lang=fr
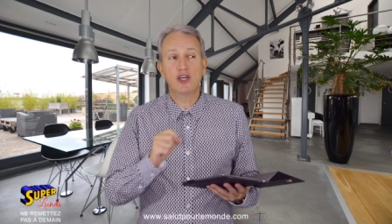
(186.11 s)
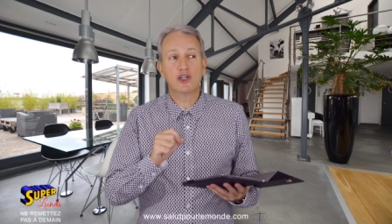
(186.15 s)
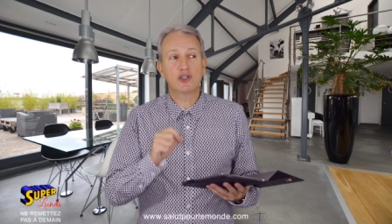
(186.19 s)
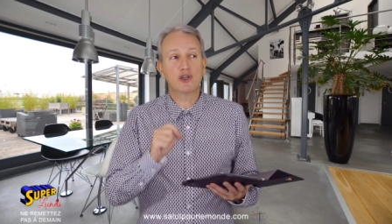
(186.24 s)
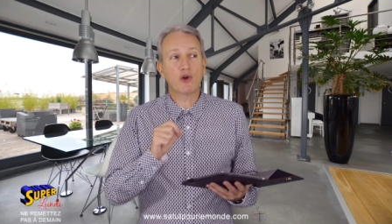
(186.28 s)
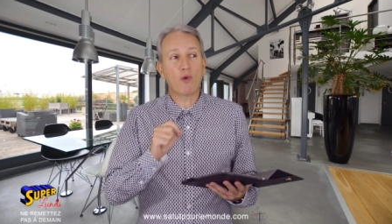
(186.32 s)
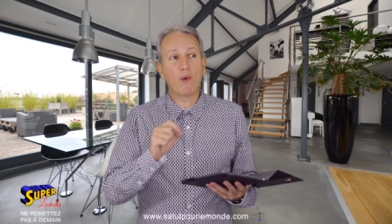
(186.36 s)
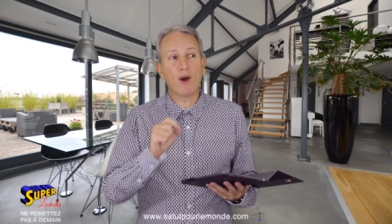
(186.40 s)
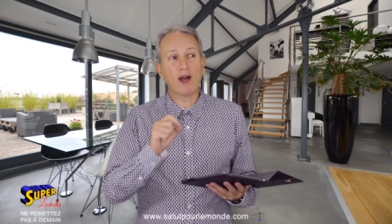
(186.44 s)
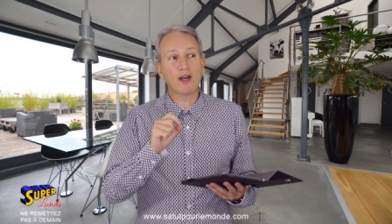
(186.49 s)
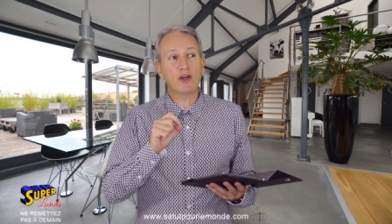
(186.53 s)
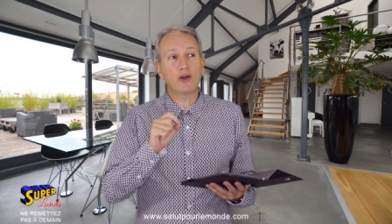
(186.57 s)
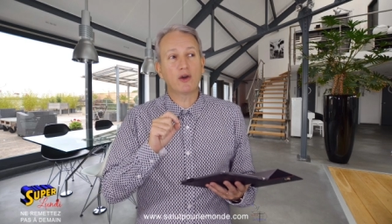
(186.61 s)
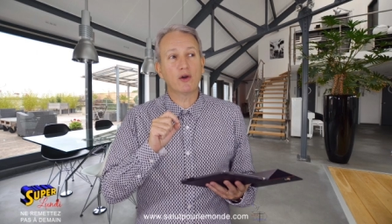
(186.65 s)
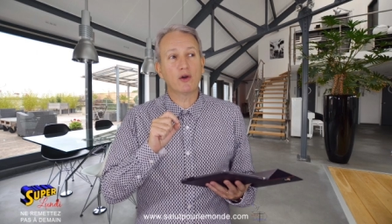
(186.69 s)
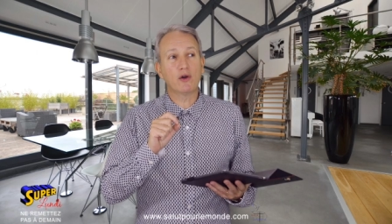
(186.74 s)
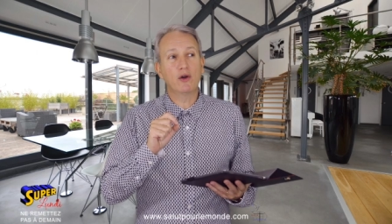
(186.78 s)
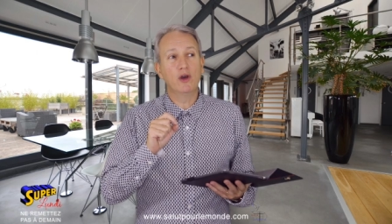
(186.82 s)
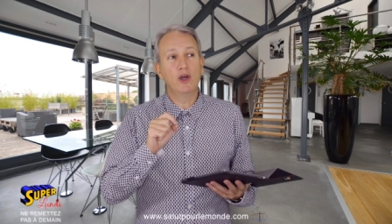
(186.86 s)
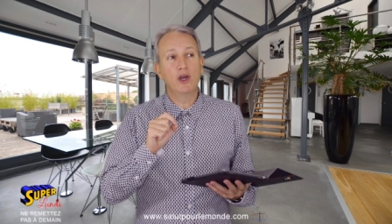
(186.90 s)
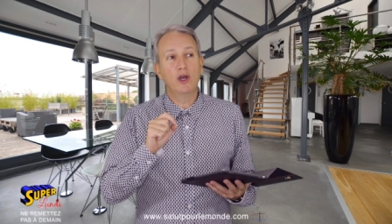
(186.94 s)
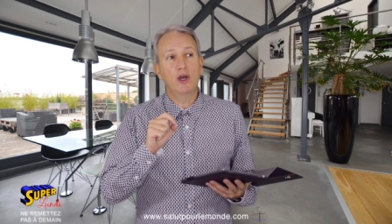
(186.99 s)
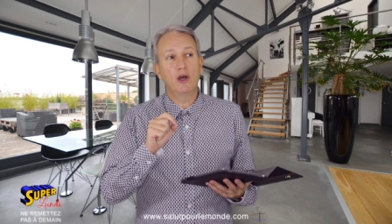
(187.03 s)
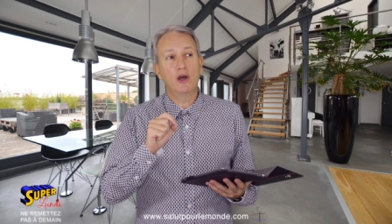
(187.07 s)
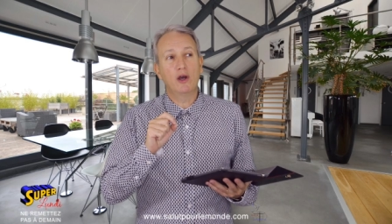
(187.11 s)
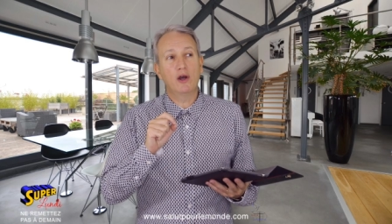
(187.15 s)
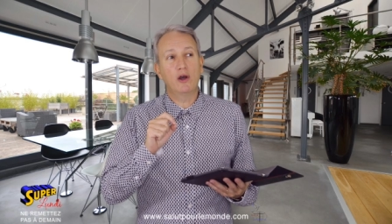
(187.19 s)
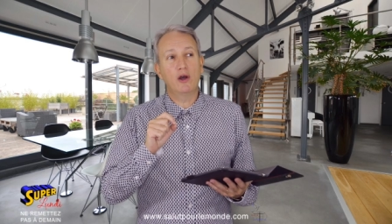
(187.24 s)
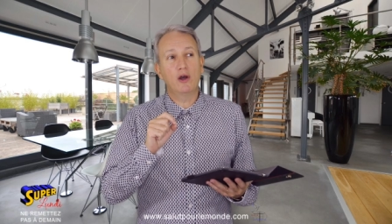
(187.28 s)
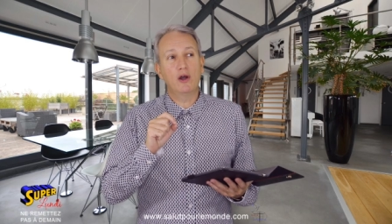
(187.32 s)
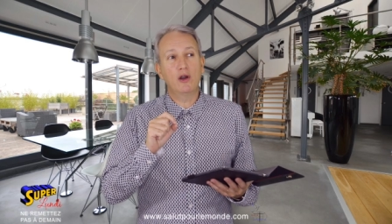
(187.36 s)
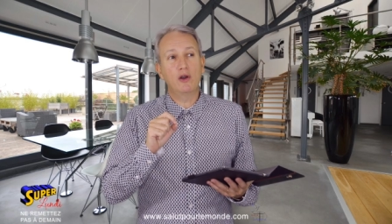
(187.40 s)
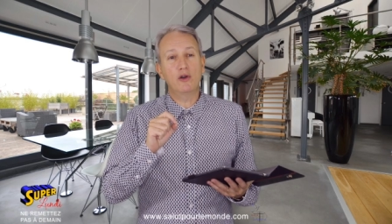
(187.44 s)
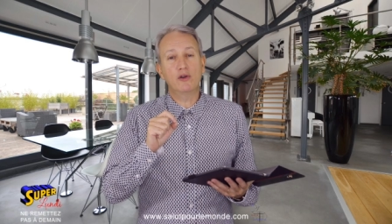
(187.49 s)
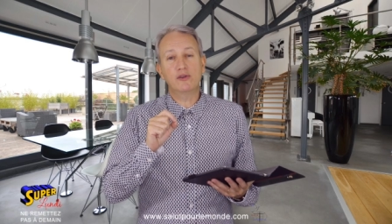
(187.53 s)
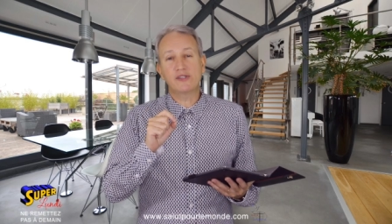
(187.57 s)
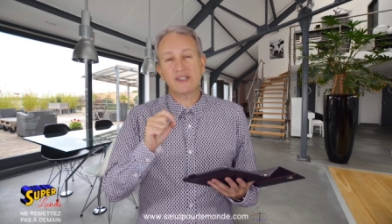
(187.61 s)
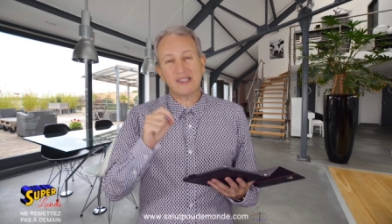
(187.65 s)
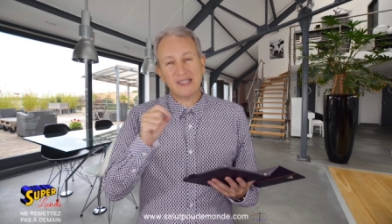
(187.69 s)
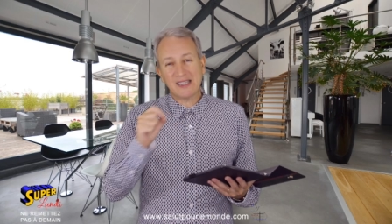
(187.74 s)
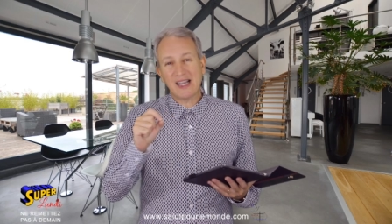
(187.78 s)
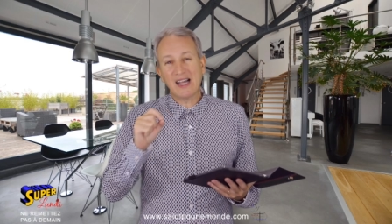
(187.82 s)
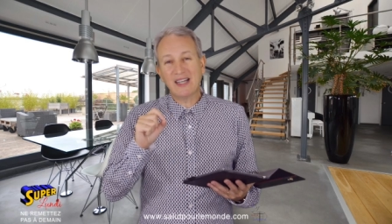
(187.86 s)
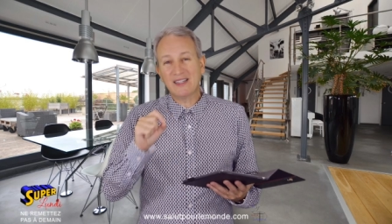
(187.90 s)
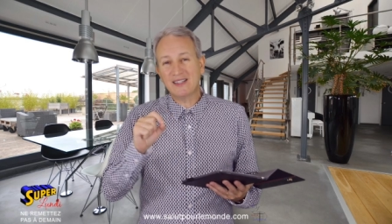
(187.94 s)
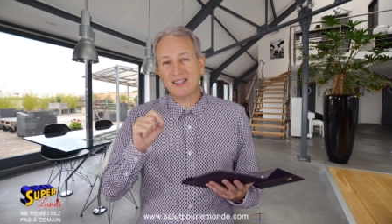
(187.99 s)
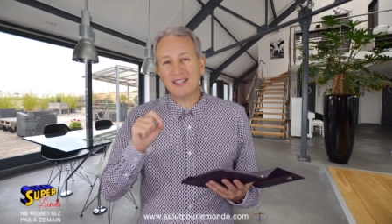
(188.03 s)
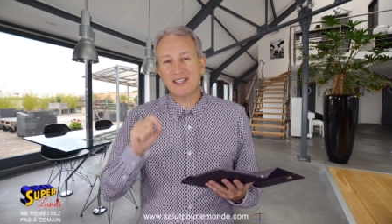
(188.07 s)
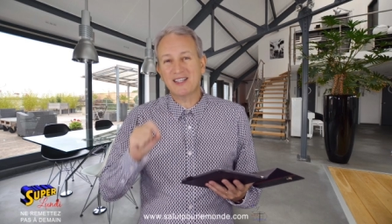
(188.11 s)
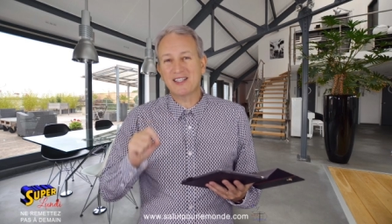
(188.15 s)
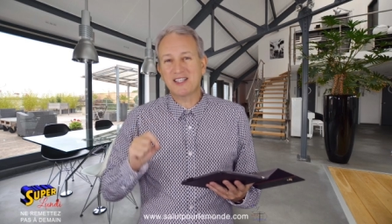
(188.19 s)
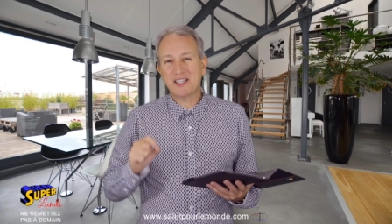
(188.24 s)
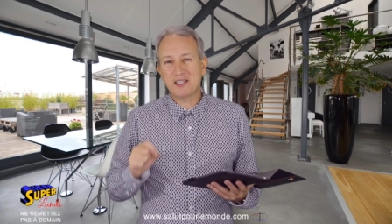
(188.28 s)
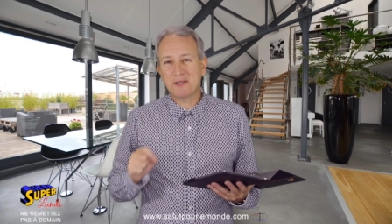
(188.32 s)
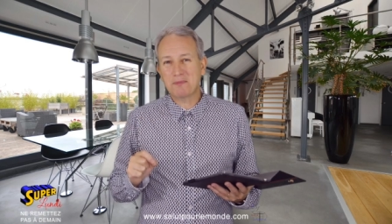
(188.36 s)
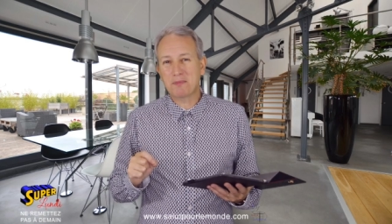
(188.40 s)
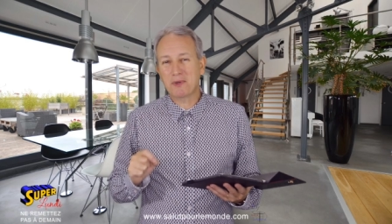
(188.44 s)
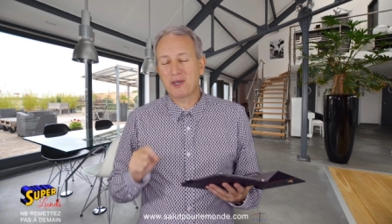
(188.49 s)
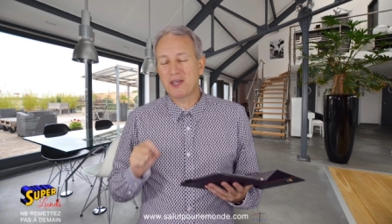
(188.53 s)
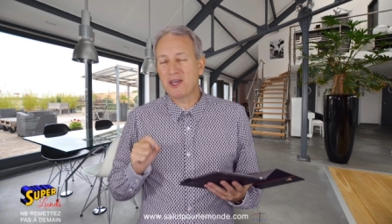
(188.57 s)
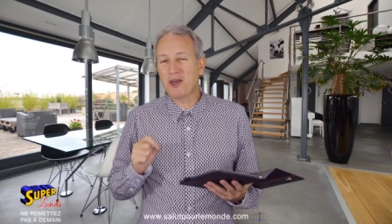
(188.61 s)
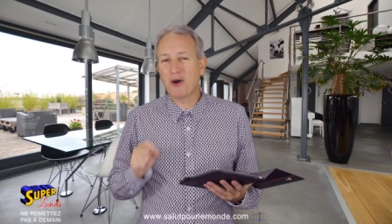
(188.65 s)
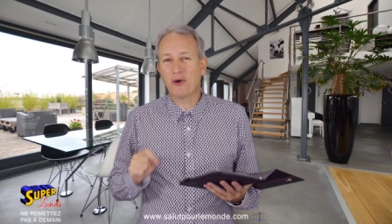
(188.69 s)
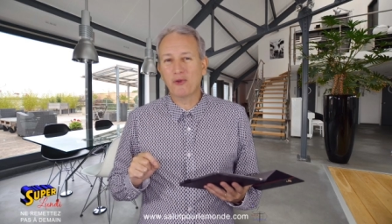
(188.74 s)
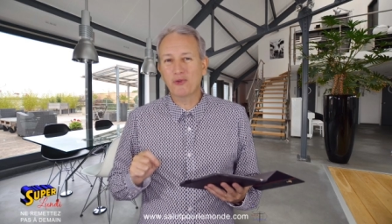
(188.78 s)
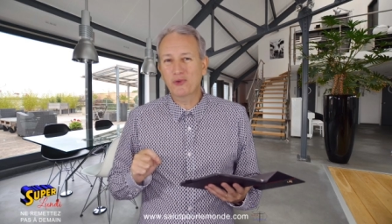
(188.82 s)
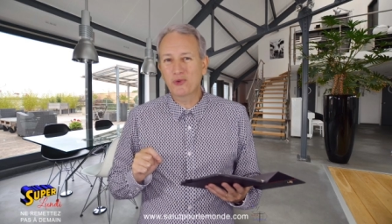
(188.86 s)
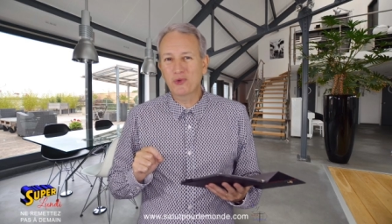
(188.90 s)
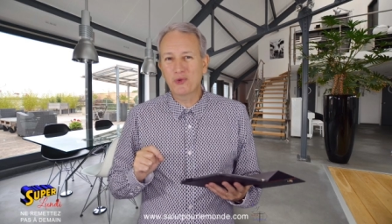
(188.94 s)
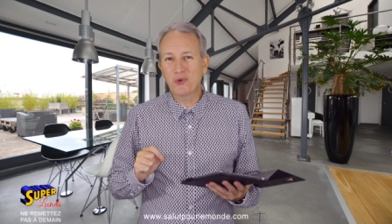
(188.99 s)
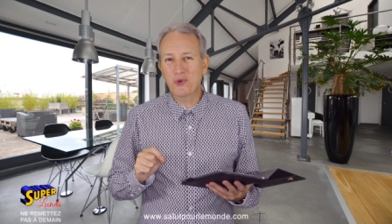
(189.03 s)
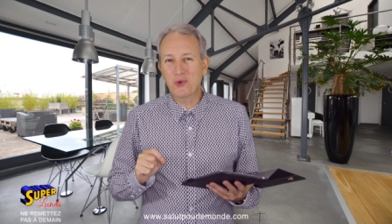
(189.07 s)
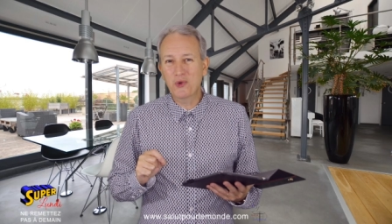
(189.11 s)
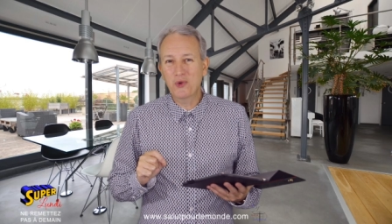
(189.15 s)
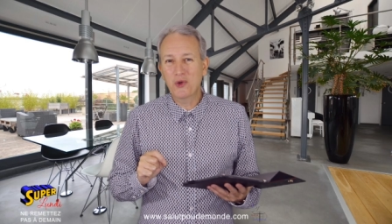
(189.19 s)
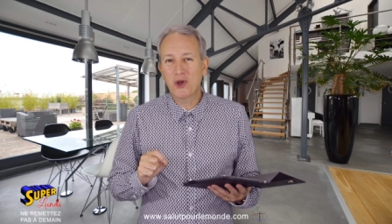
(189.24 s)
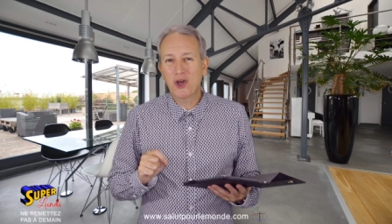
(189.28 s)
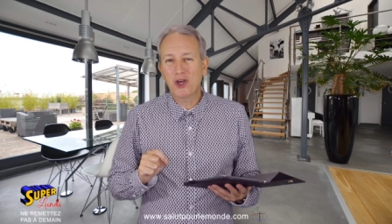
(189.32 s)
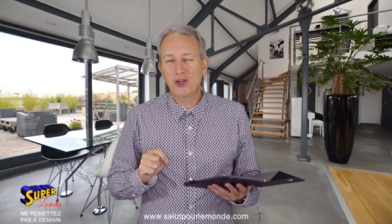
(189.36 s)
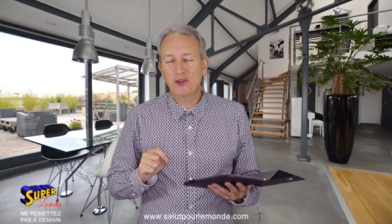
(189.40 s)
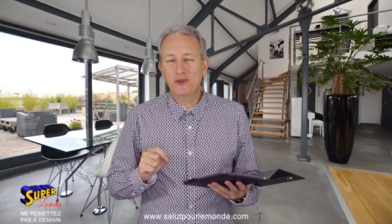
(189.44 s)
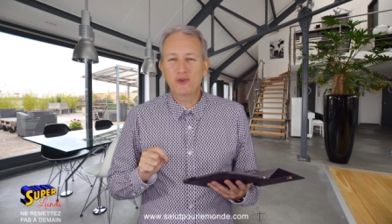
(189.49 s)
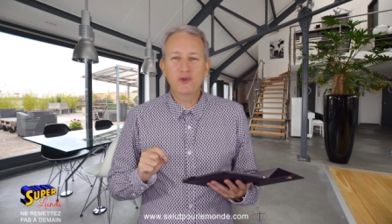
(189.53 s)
Je crois que euh, le Saint-Esprit en nous